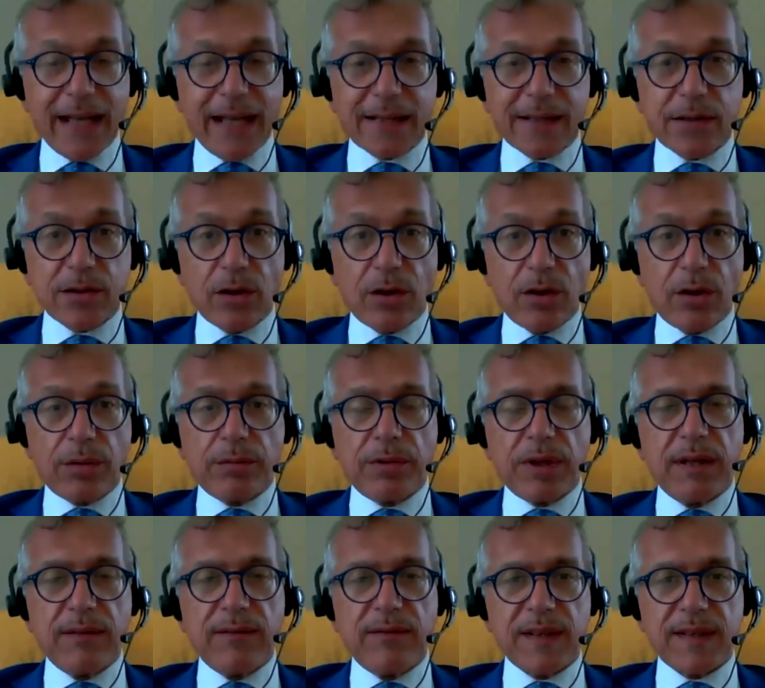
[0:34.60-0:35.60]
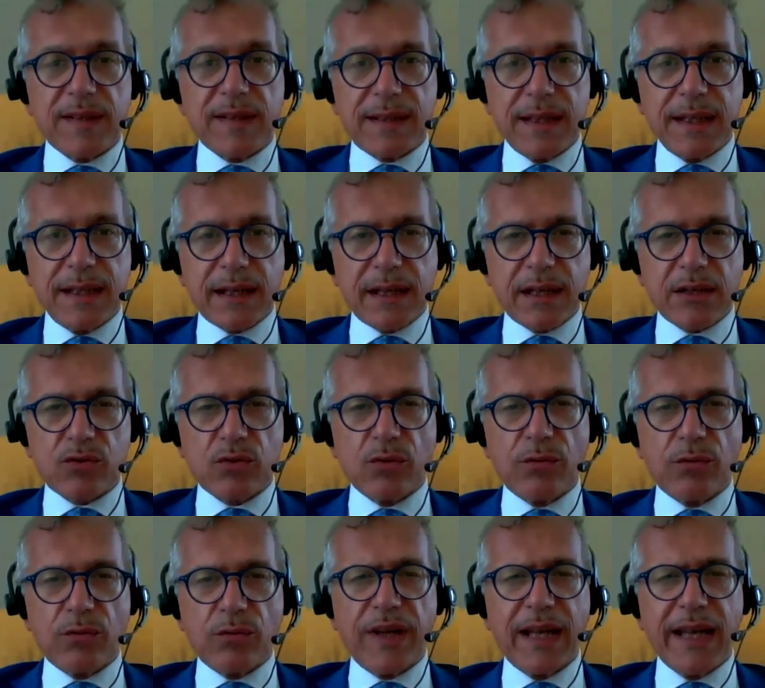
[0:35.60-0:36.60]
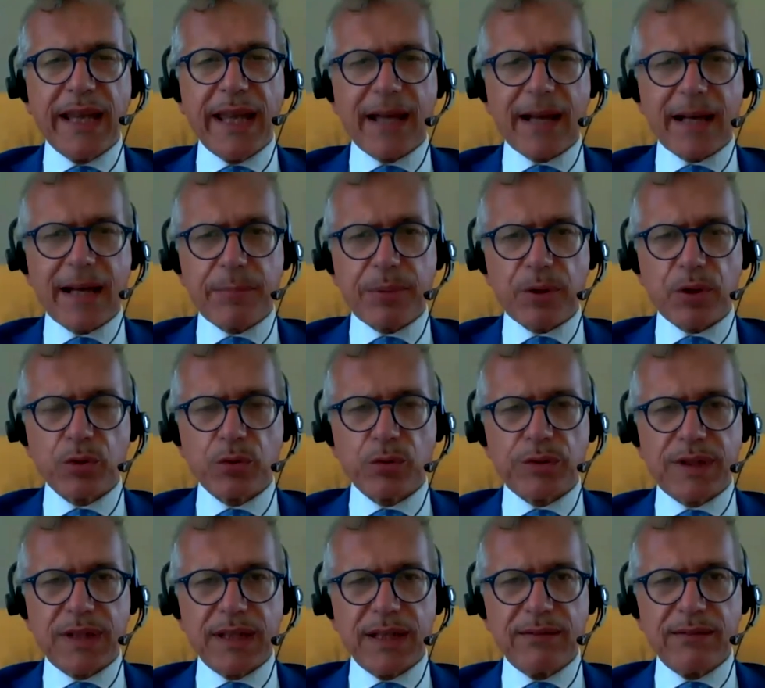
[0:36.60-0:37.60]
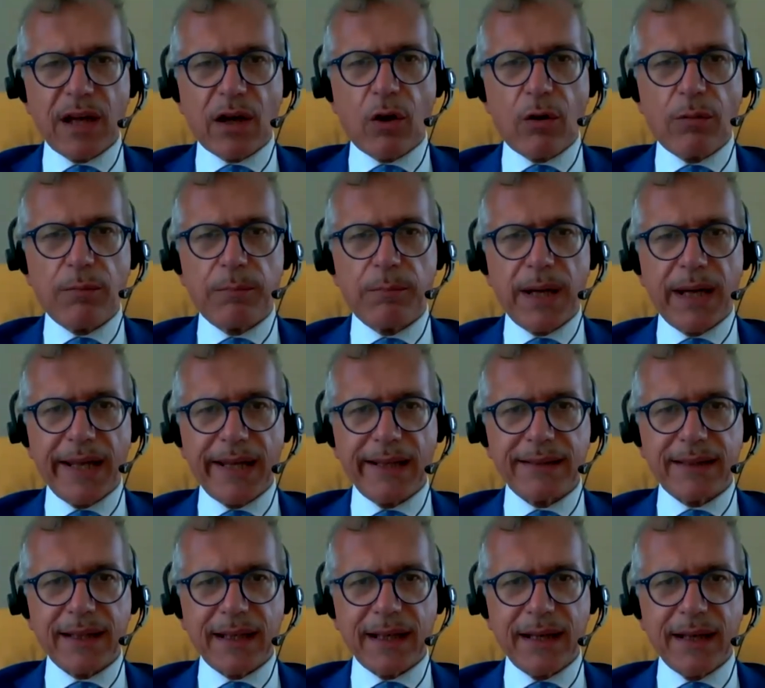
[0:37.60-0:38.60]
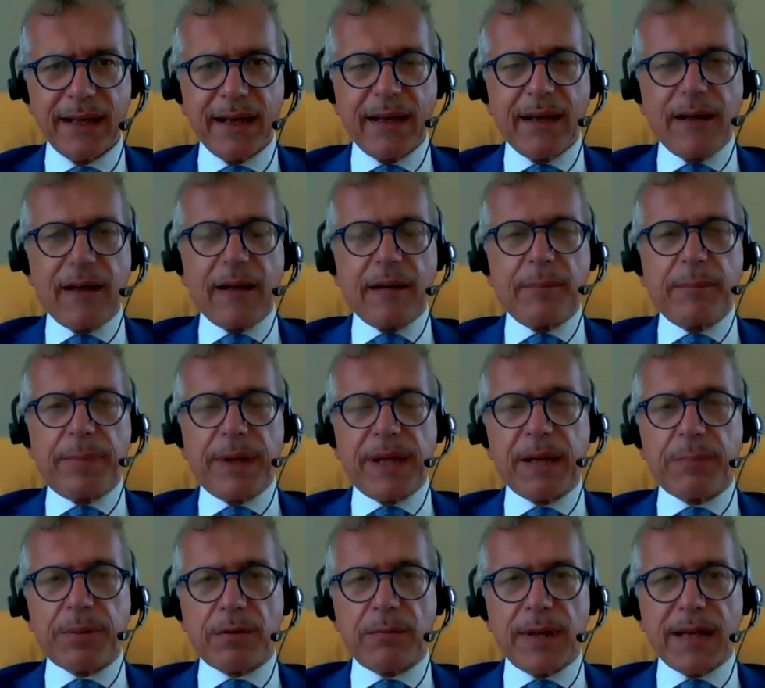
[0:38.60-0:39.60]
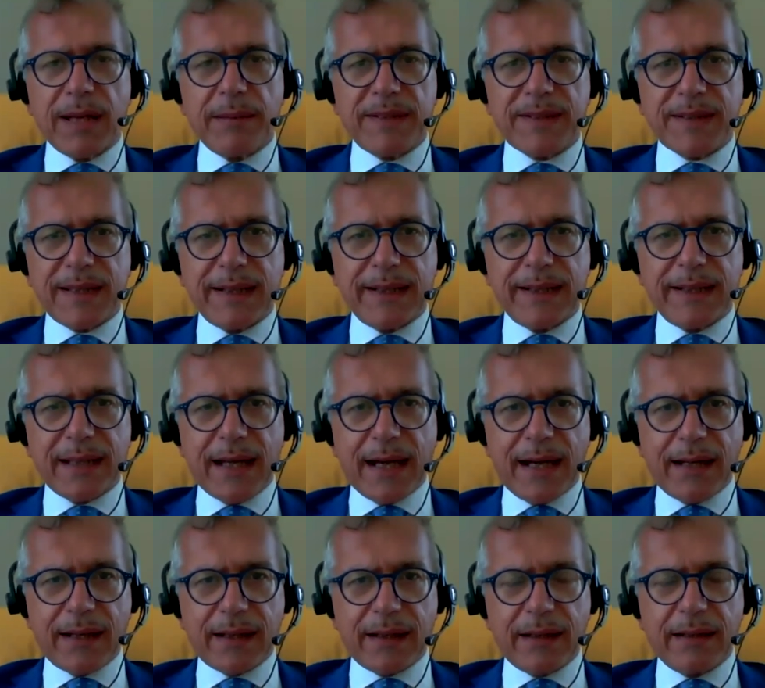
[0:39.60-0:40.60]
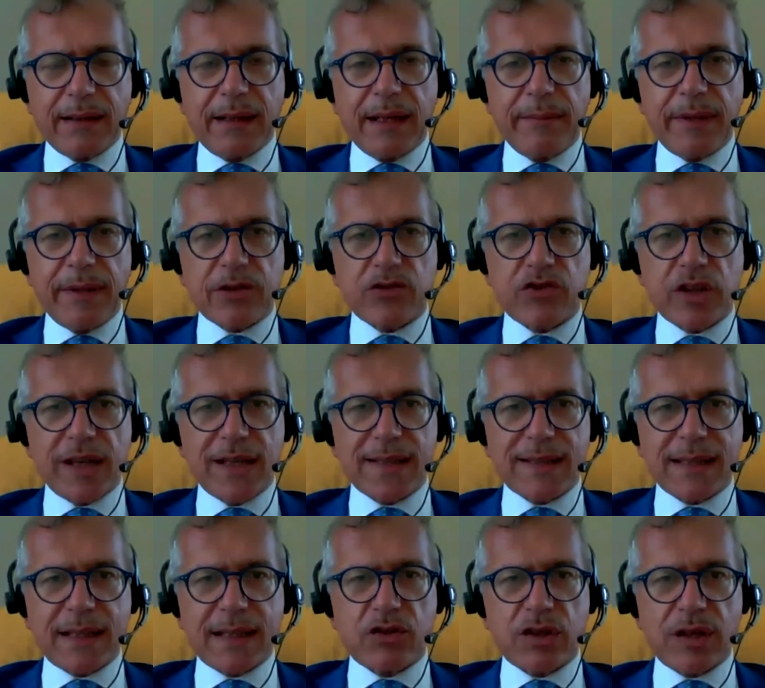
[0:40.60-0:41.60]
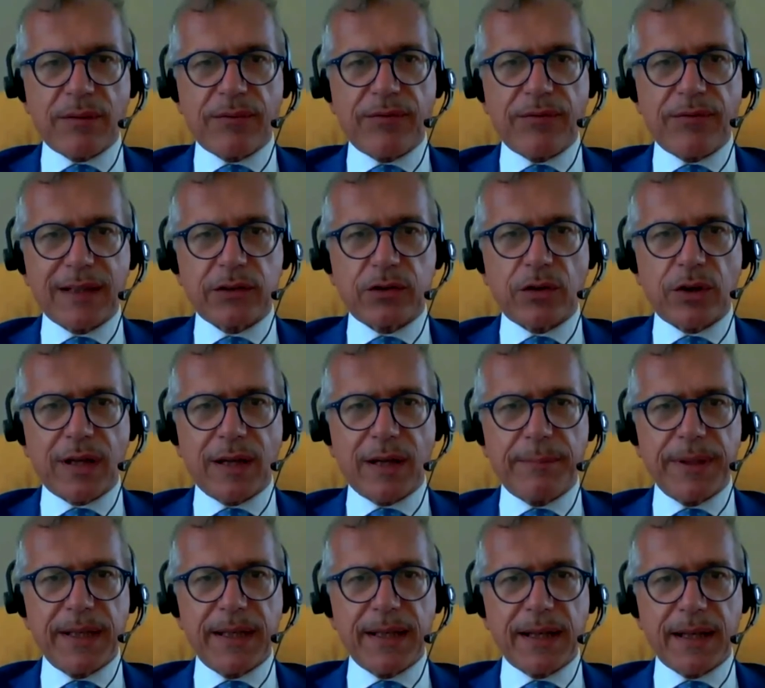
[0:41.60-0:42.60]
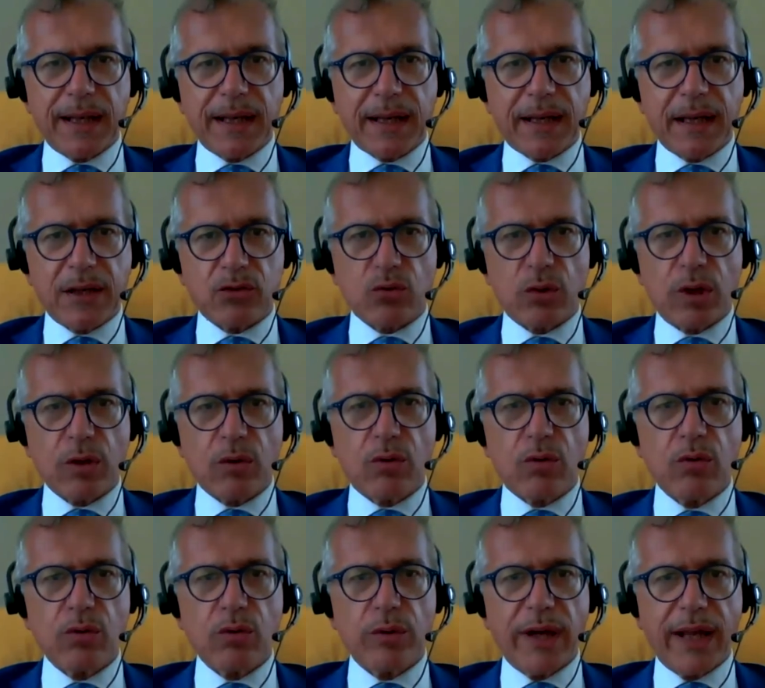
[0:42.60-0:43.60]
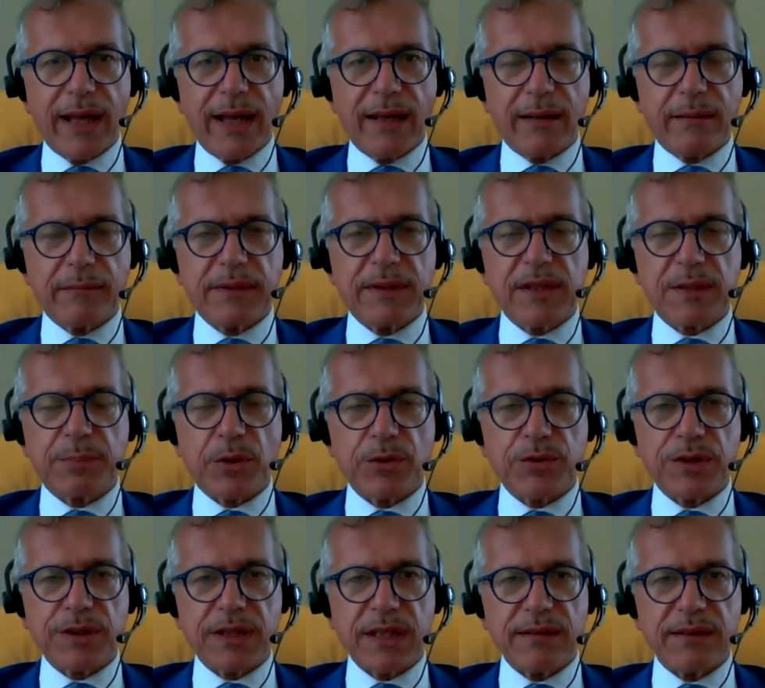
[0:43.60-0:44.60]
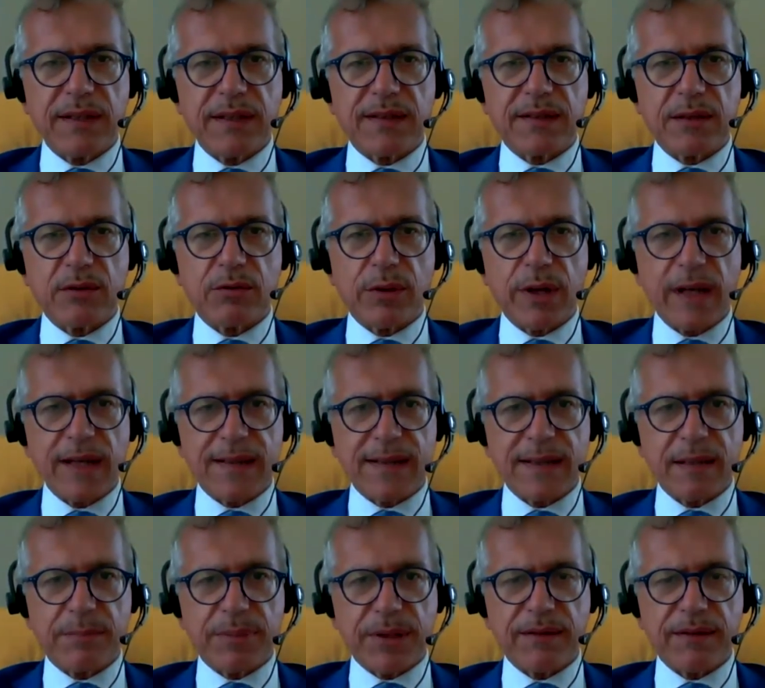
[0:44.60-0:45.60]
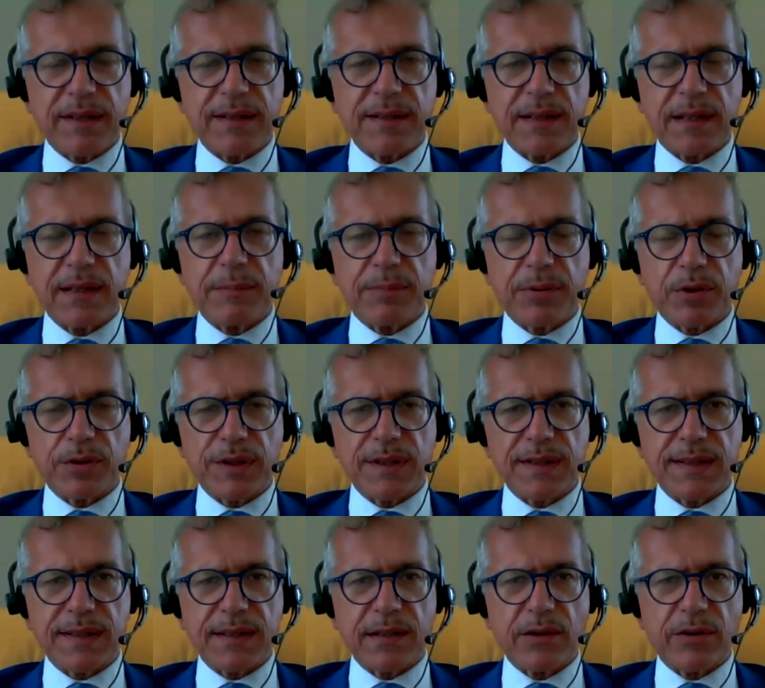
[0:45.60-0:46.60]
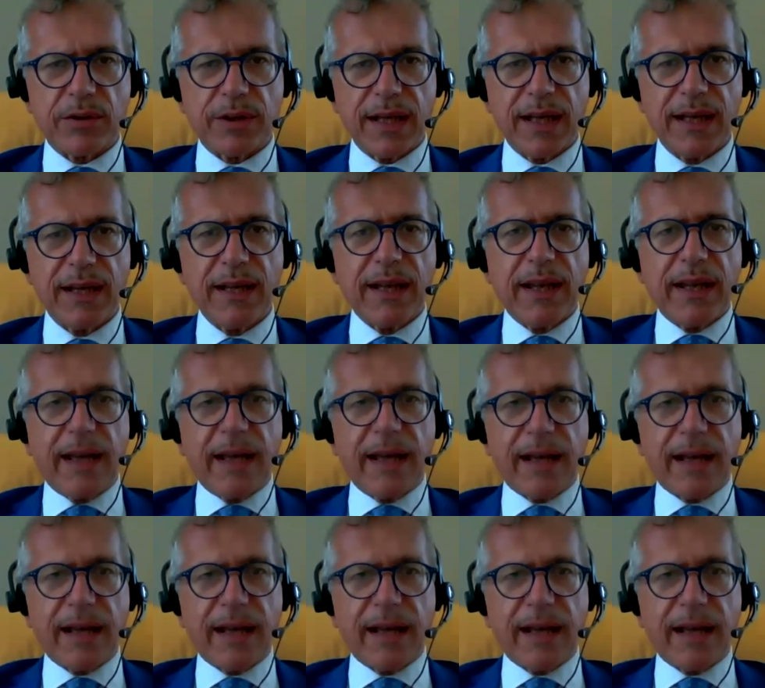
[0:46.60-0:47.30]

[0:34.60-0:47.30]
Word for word: Terzo, investire su filiere produttive complete per i problemi sanitari. L'emergenza ci ha fatto capire che su alcuni dispositivi di sicurezza e di, preven- e di, protezione